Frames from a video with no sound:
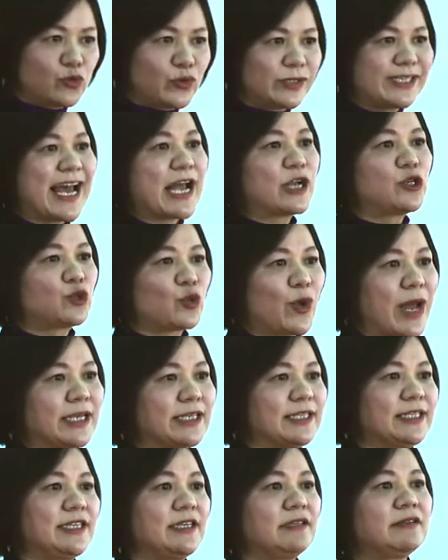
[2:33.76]
在转
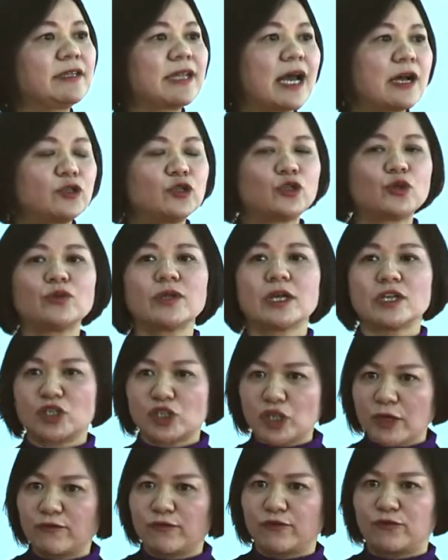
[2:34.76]
型当中的
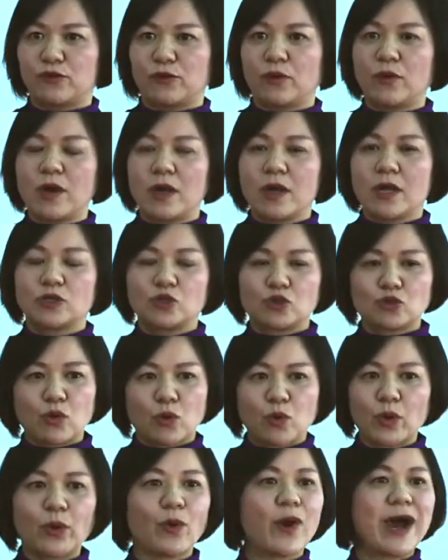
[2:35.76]
政府做
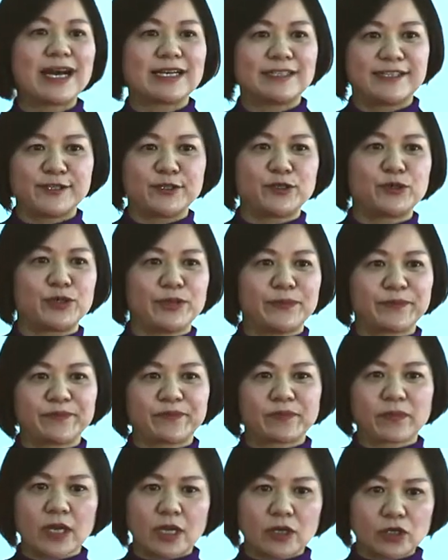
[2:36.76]
规划和咨询，
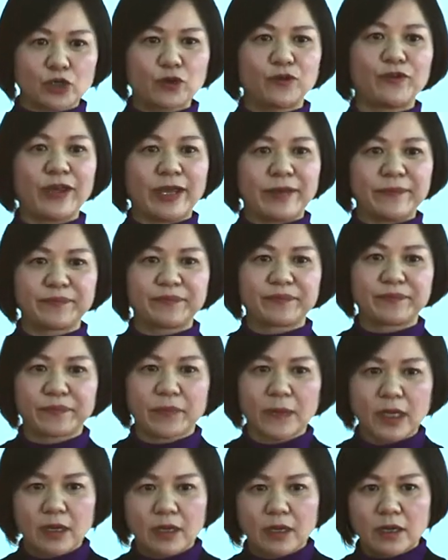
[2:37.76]
收费。
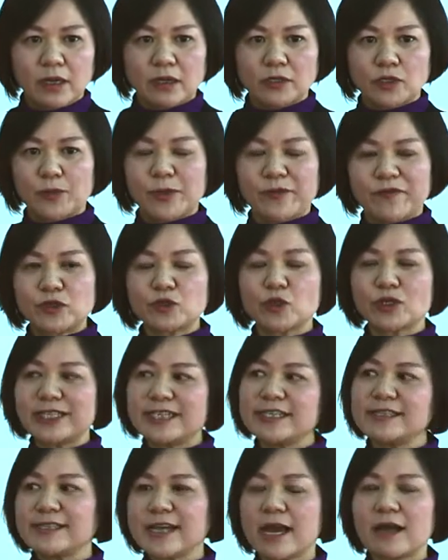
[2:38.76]
就比方说
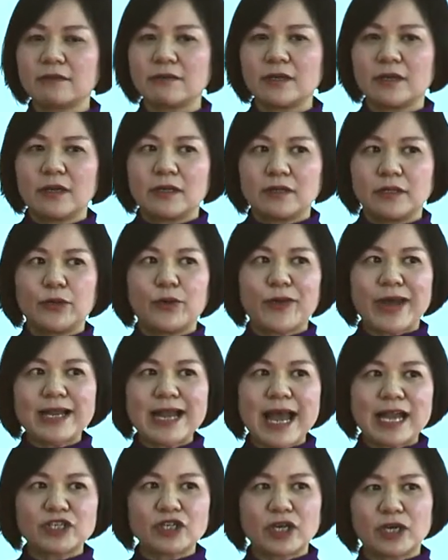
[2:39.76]
新疆，你原
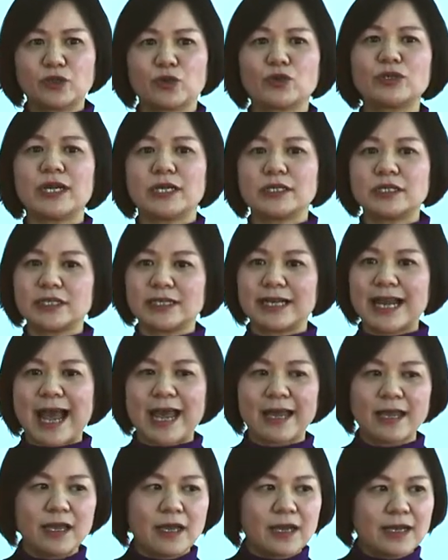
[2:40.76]
来是很多人是
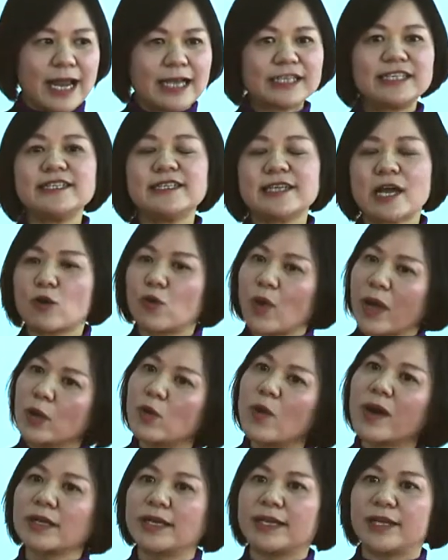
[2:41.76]
来来新疆观
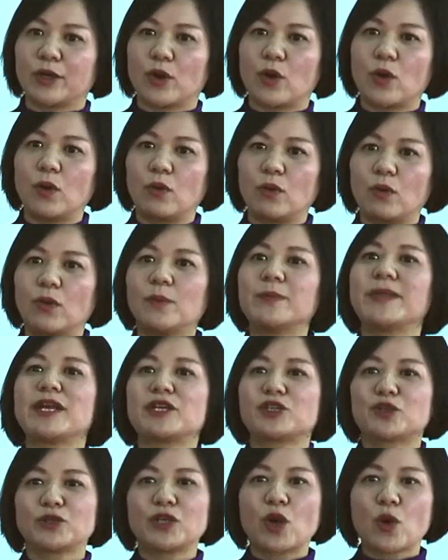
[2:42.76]
光旅游，我们那
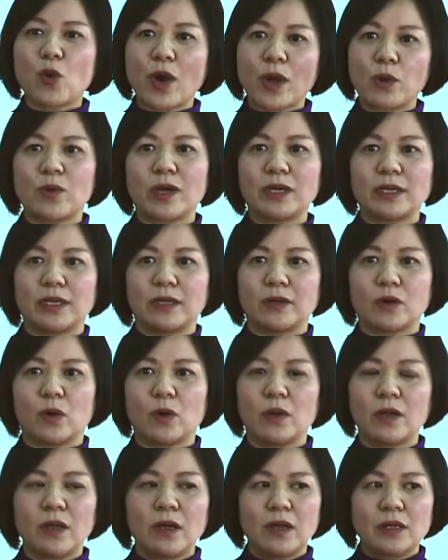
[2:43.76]
个时候叫观光旅
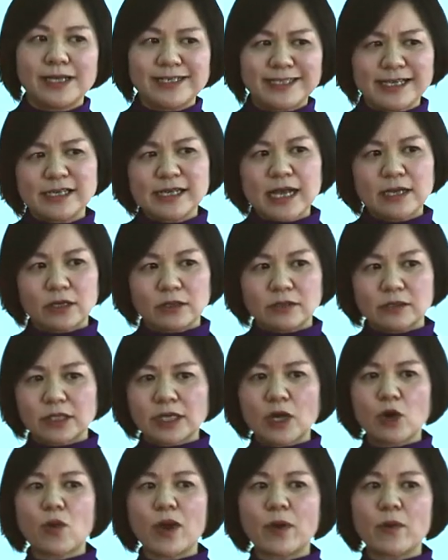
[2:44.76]
游。那现在这
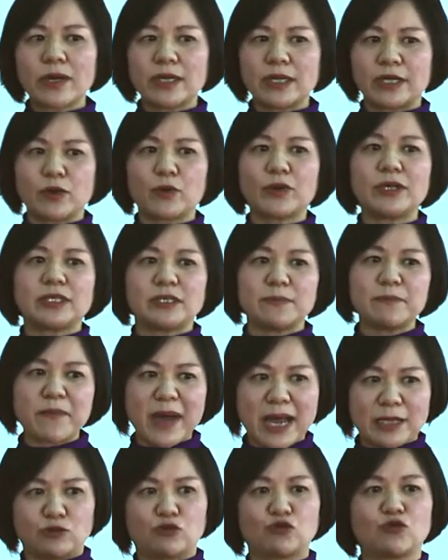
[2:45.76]
个观光旅游已经
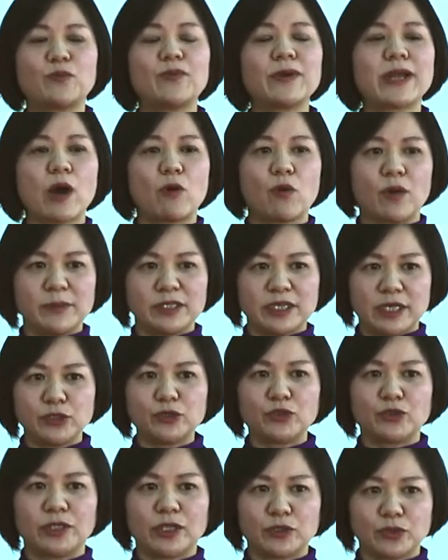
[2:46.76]
满足不了我们人
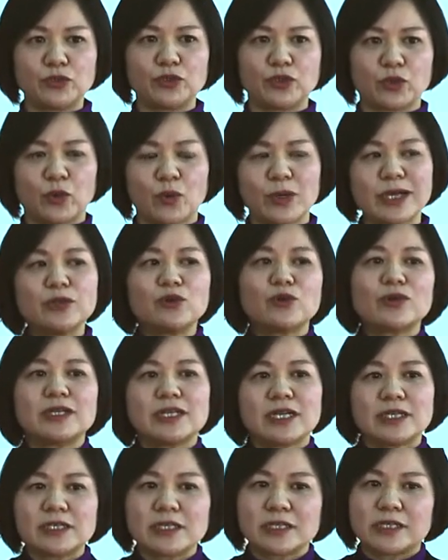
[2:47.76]
群的需求，更多的
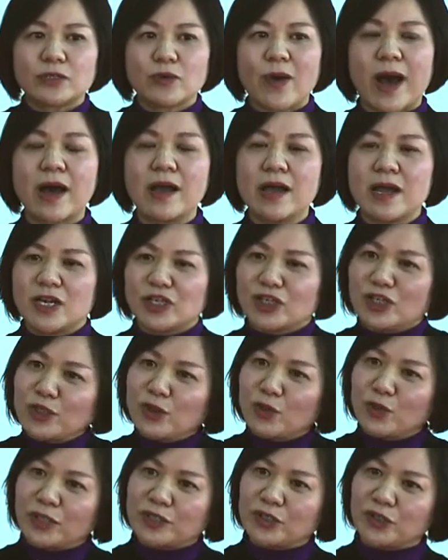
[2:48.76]
人是希望深
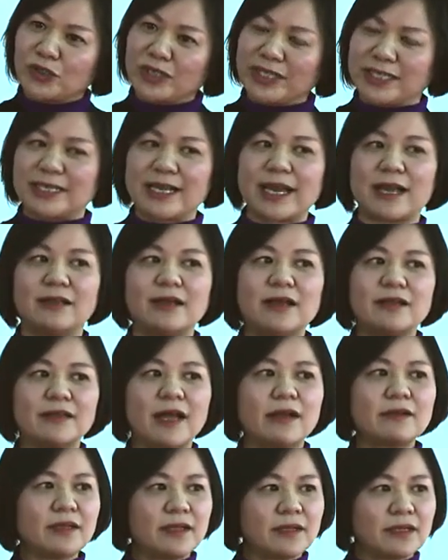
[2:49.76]
度的去体验
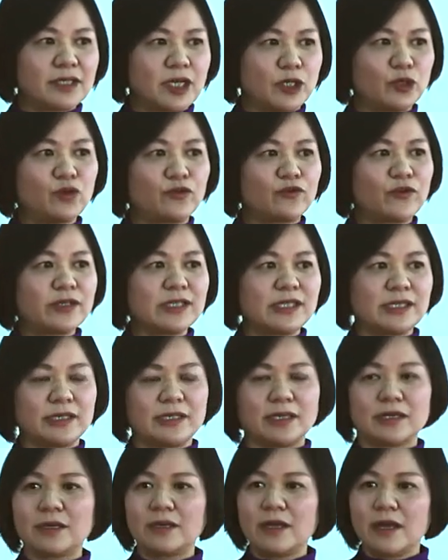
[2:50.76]
当地的人土风
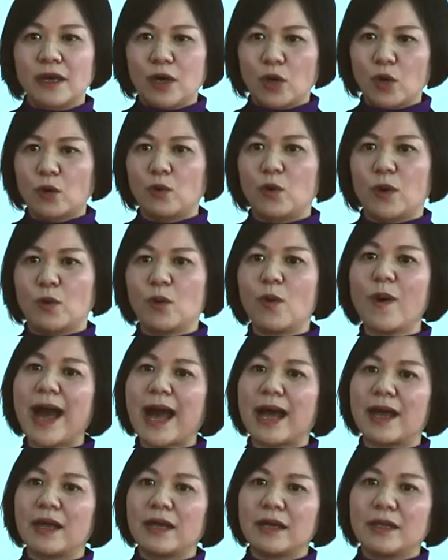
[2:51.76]
情和文
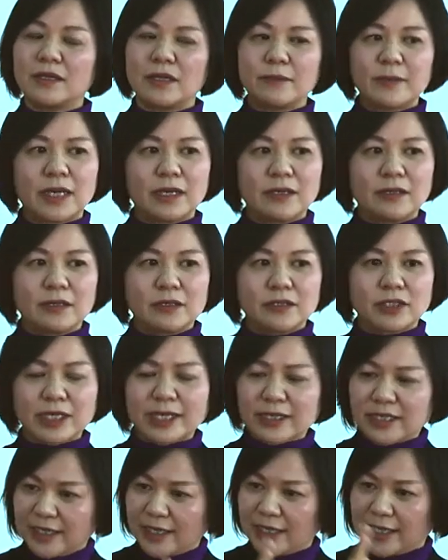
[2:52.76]
化。那么，这
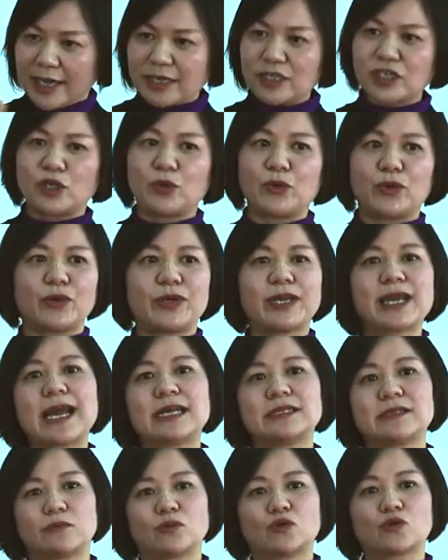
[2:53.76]
个体验式旅游应该
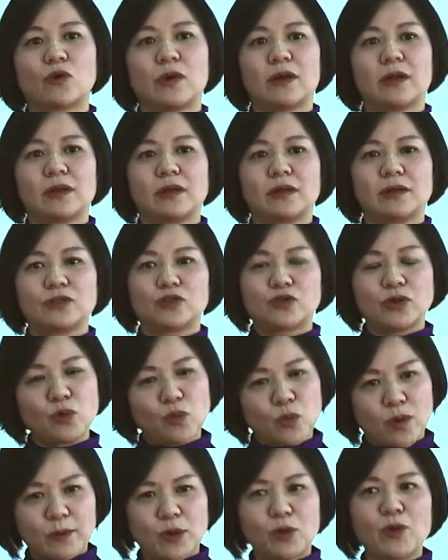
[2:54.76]
怎么做？所以
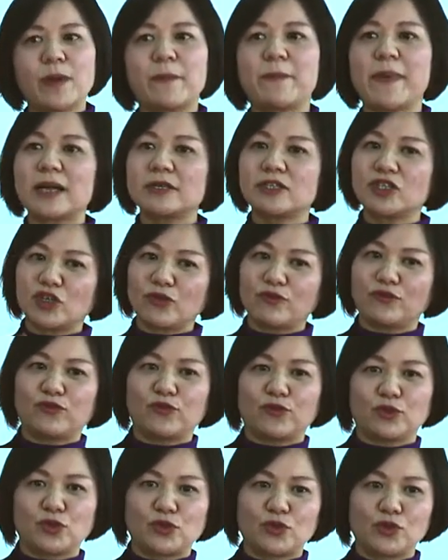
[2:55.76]
我们会帮政
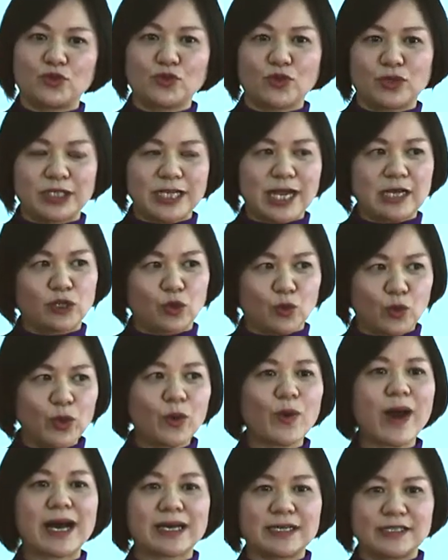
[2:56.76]
府去做这样的规
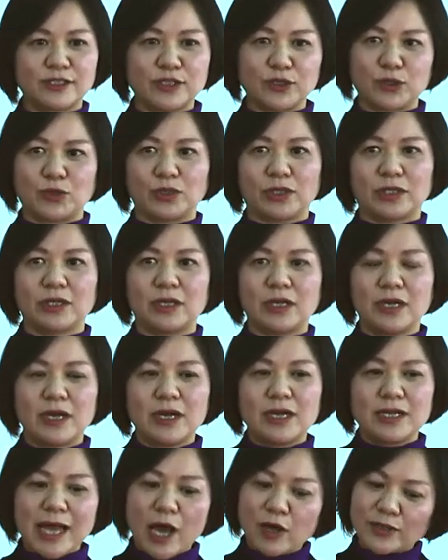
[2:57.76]
划和咨询。
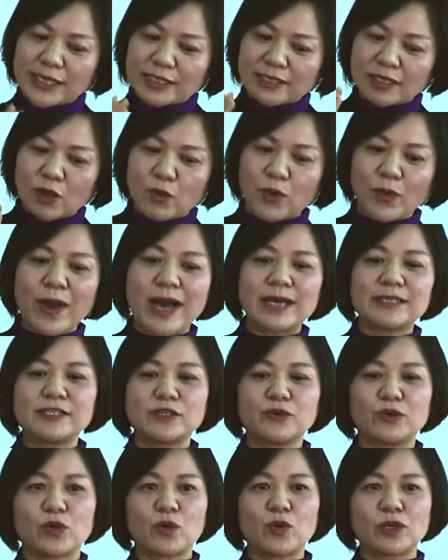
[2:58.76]
然后在这个规划和咨
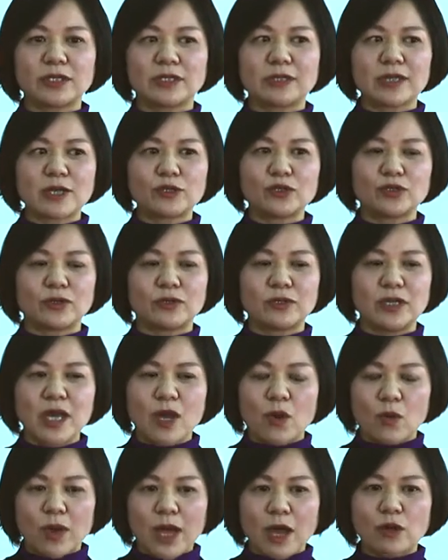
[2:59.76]
询的过程当中，
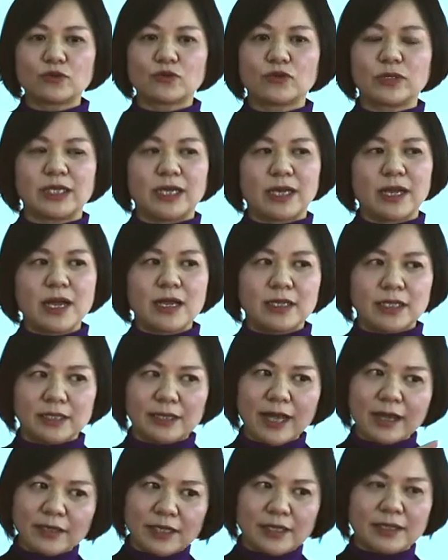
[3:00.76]
我告诉你，你
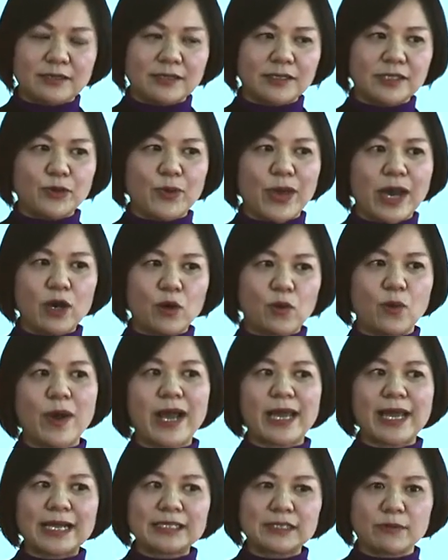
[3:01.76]
当地的资源和文
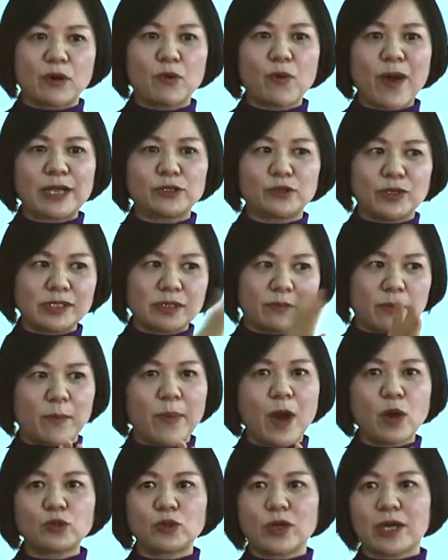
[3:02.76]
化应该怎么挖掘、怎么
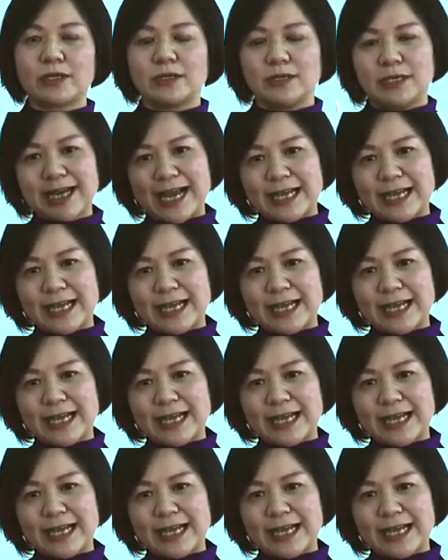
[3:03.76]
包装，应该